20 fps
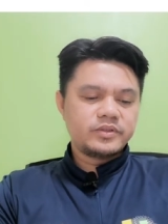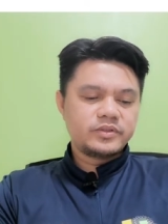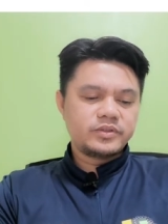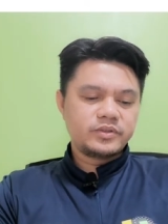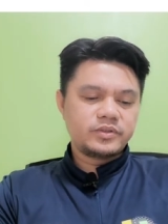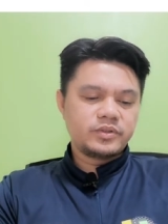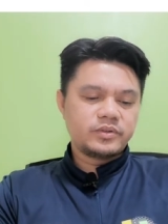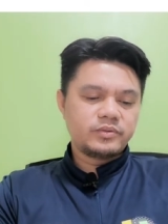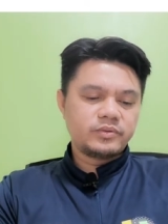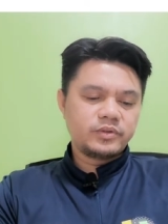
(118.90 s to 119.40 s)

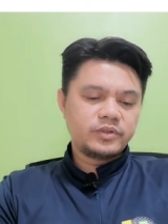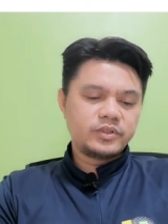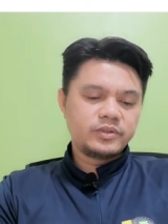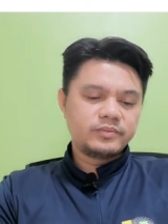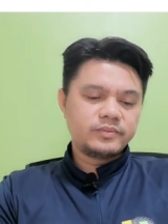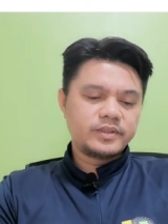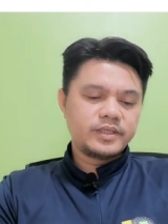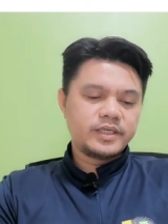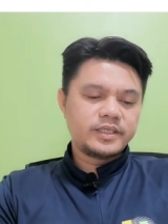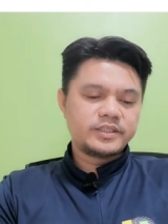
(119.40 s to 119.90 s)
So the word
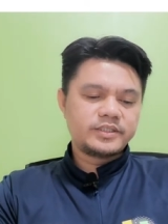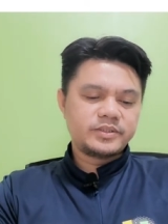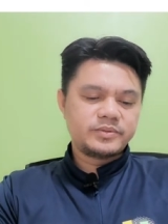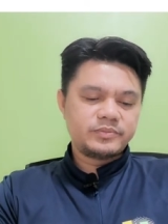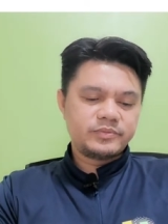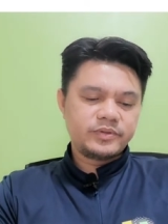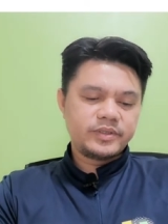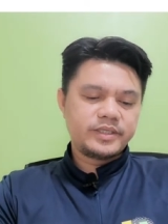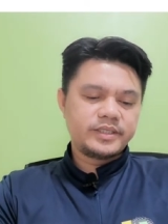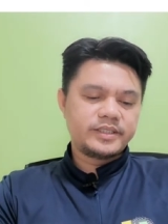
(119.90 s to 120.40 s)
of God
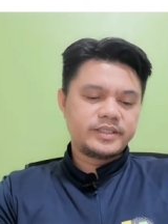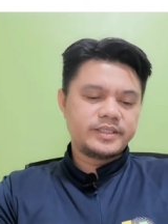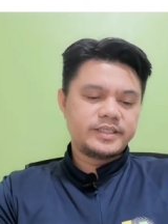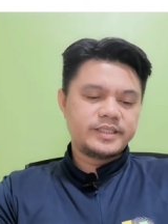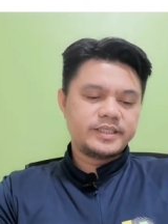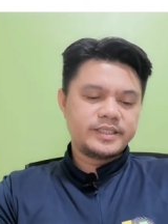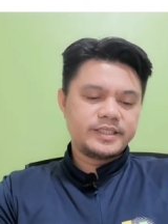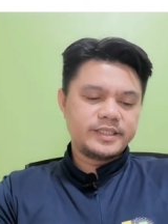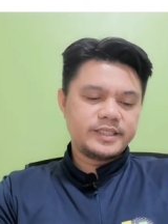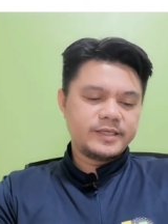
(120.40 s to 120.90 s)
spread.
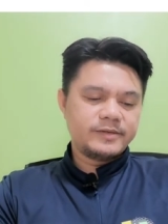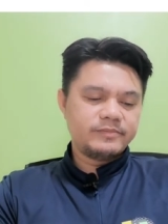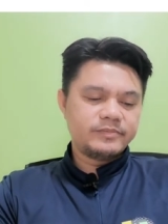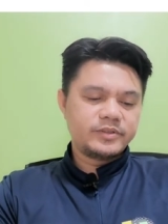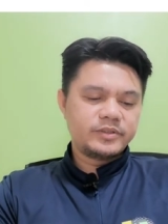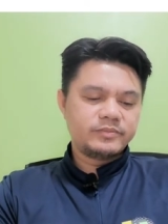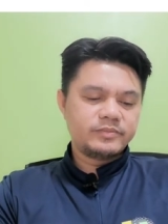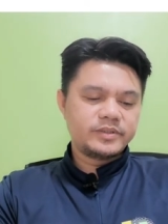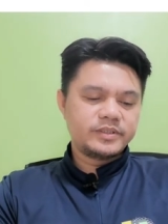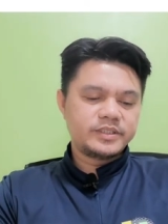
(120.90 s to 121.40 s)
The
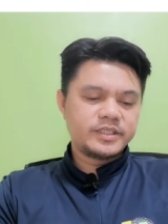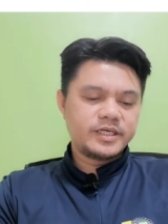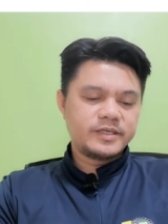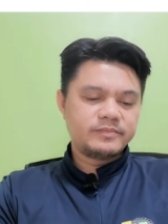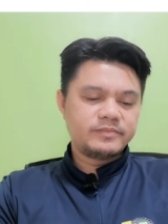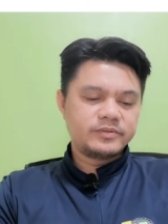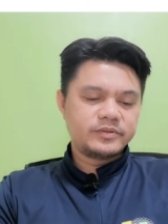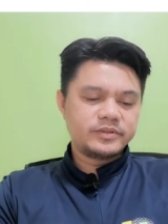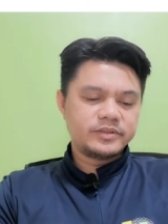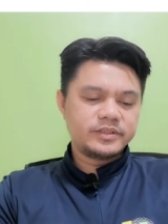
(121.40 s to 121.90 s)
number of
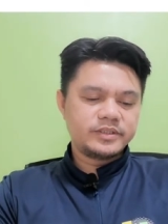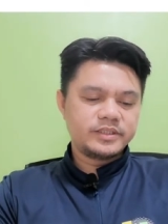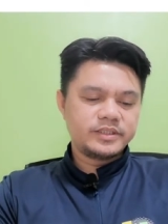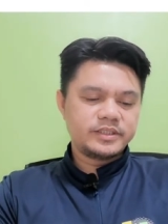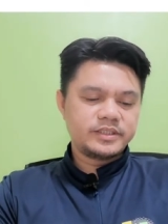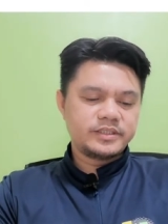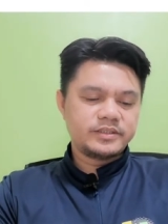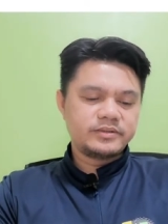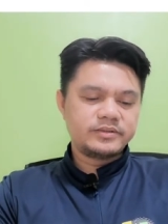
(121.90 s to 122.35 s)
disciples in